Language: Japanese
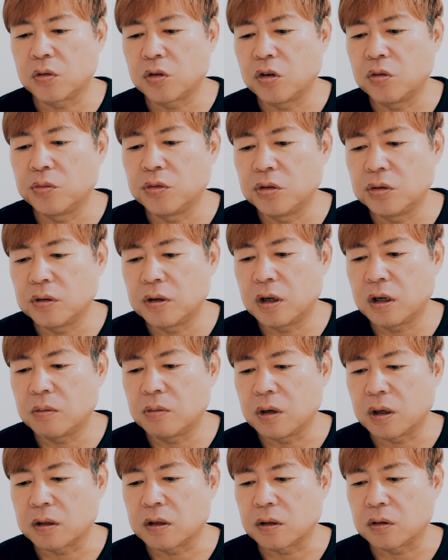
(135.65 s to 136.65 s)
京
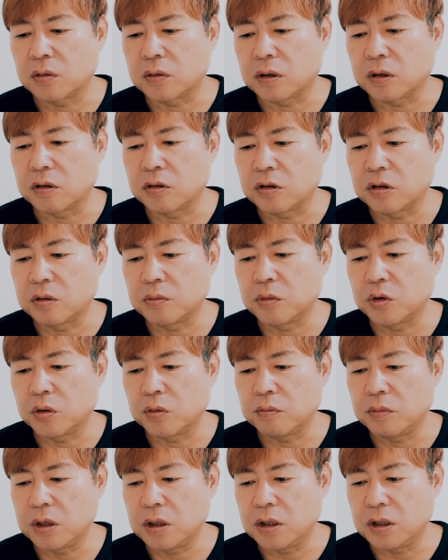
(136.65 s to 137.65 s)
ドームライブは佐藤健君
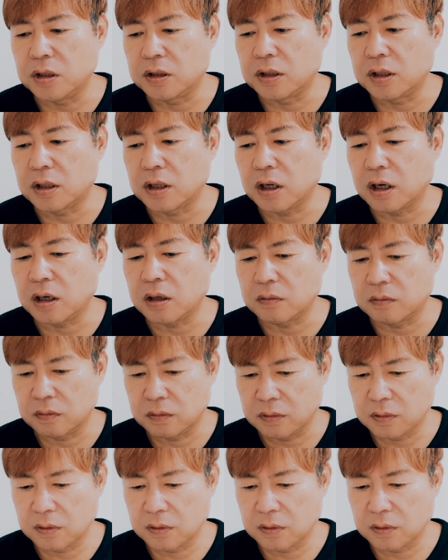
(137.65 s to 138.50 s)
も見に行ってた